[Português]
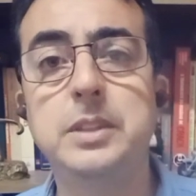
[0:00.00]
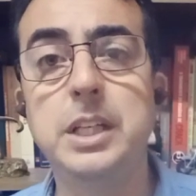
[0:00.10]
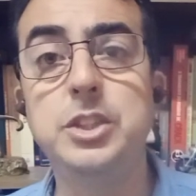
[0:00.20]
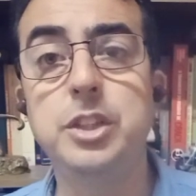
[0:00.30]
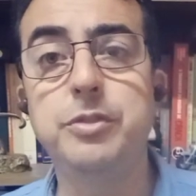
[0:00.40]

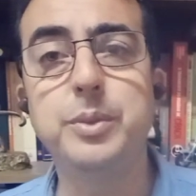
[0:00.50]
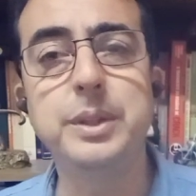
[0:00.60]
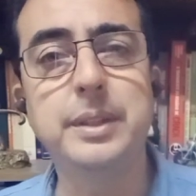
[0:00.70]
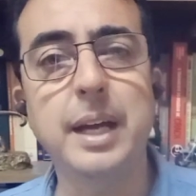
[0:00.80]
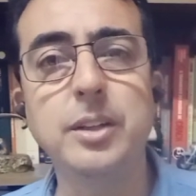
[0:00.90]
científico
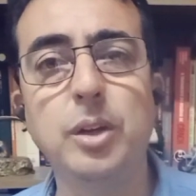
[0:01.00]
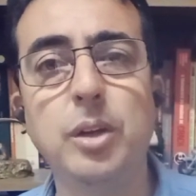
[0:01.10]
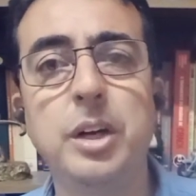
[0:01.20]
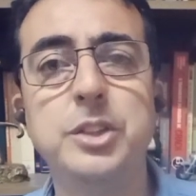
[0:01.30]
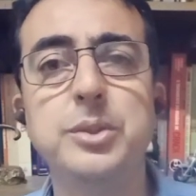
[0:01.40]
e
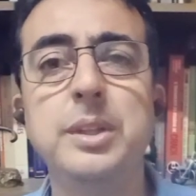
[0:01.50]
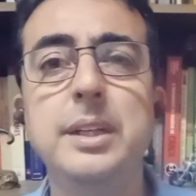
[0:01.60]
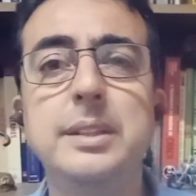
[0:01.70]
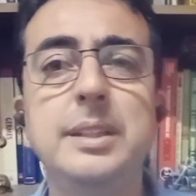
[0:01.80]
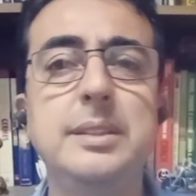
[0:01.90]
tecnológico
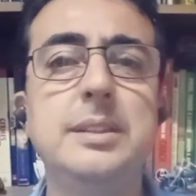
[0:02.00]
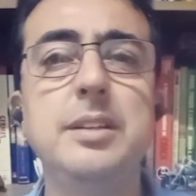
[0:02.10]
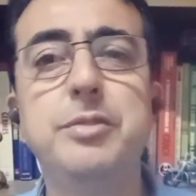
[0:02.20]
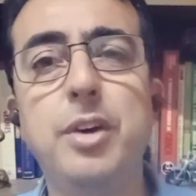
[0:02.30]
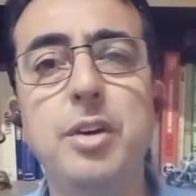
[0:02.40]
se
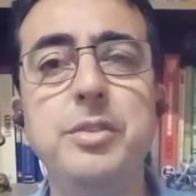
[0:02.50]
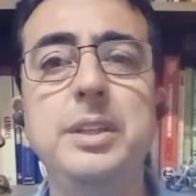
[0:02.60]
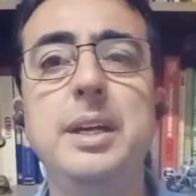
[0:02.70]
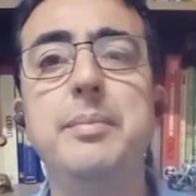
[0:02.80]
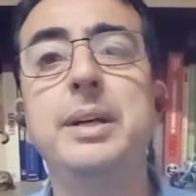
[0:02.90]
desenvolvem
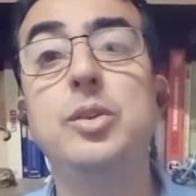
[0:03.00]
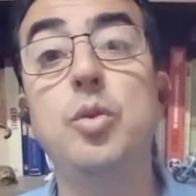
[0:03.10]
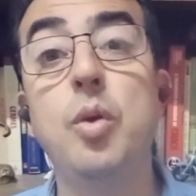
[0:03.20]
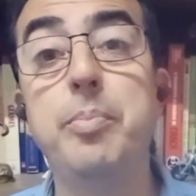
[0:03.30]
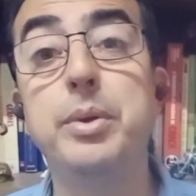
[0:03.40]
e demandam
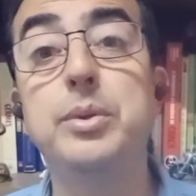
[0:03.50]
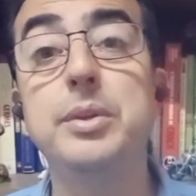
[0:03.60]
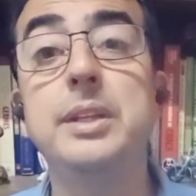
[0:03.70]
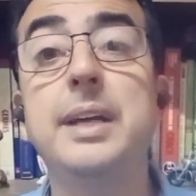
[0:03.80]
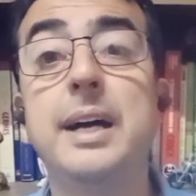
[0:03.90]

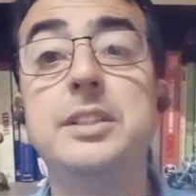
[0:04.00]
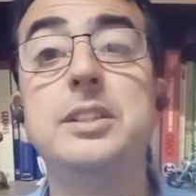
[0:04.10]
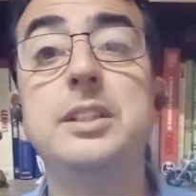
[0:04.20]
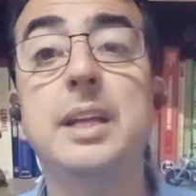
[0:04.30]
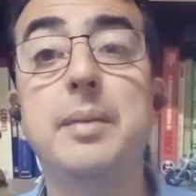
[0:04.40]

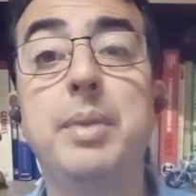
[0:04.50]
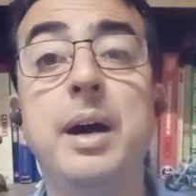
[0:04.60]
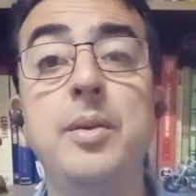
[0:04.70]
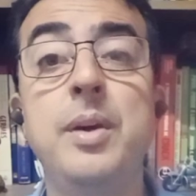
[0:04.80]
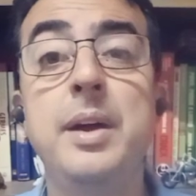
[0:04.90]
oportunidades de
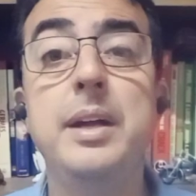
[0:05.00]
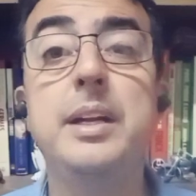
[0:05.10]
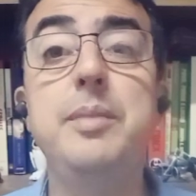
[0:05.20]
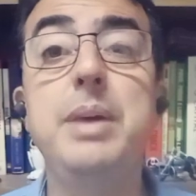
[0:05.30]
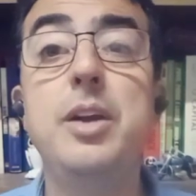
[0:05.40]
trabalho
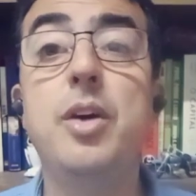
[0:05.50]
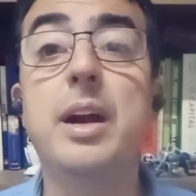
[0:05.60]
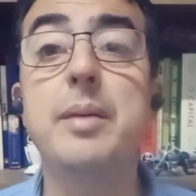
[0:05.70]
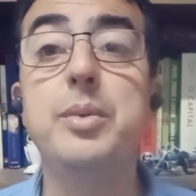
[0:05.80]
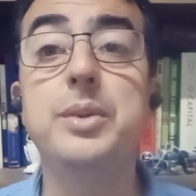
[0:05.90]
que melhor
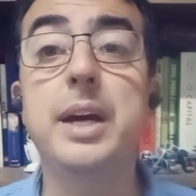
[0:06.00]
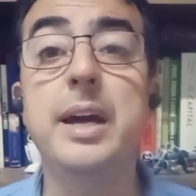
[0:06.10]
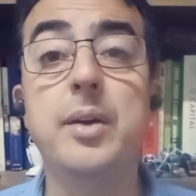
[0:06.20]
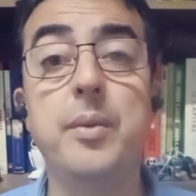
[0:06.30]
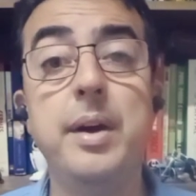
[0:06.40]

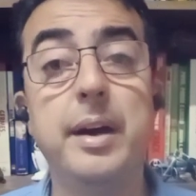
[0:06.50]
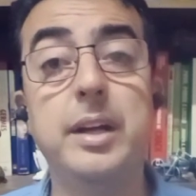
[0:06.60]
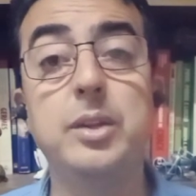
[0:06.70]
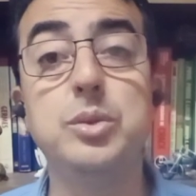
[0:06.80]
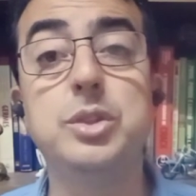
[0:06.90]
remuneram,
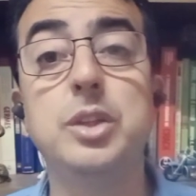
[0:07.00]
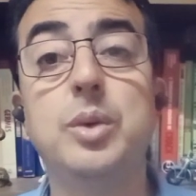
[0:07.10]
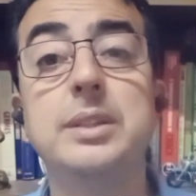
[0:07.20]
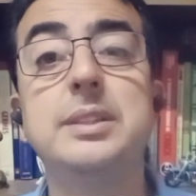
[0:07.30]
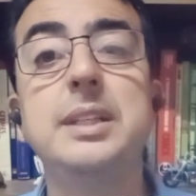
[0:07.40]
reduzindo
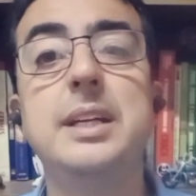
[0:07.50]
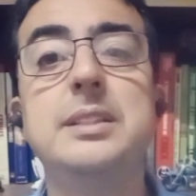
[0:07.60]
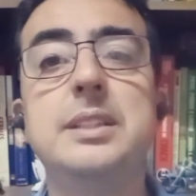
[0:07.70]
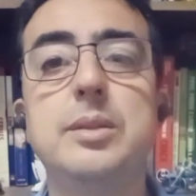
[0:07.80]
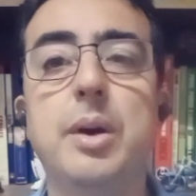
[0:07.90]
assim a
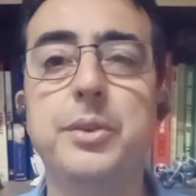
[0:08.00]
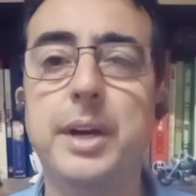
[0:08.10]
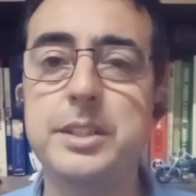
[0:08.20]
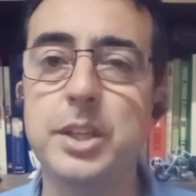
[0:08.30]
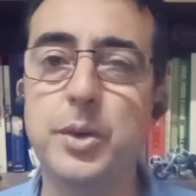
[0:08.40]

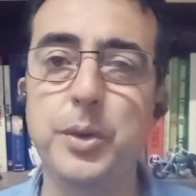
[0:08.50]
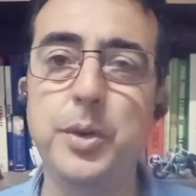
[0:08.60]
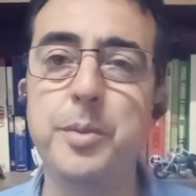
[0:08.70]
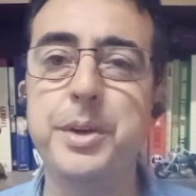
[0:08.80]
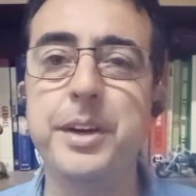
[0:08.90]
desigualdade
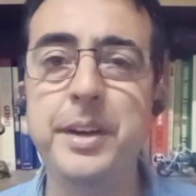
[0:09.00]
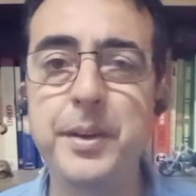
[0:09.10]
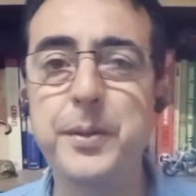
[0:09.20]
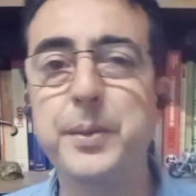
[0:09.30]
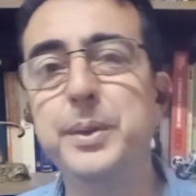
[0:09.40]
econômica,
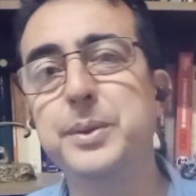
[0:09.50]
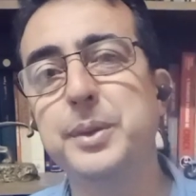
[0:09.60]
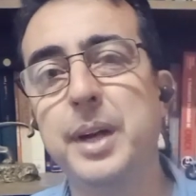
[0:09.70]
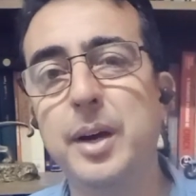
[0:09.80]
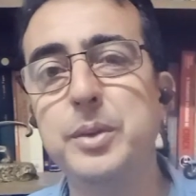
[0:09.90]

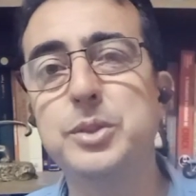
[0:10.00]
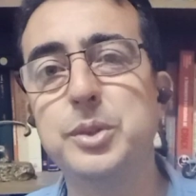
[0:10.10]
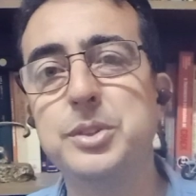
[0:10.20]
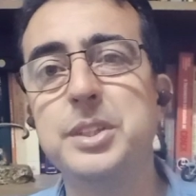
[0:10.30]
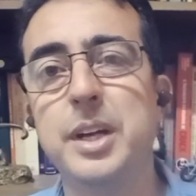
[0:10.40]
cultural e
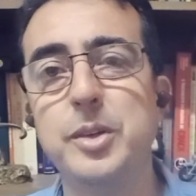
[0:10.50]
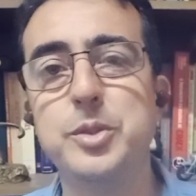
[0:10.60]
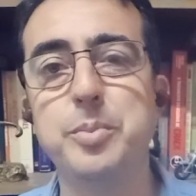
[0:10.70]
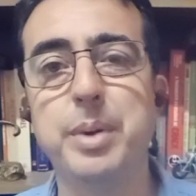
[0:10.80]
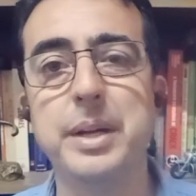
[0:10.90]
social
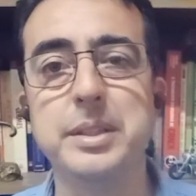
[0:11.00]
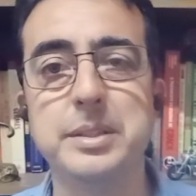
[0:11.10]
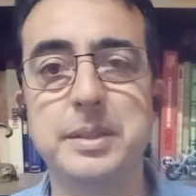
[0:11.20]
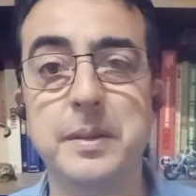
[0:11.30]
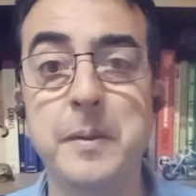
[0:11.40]
de um
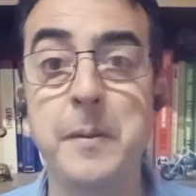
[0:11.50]
país.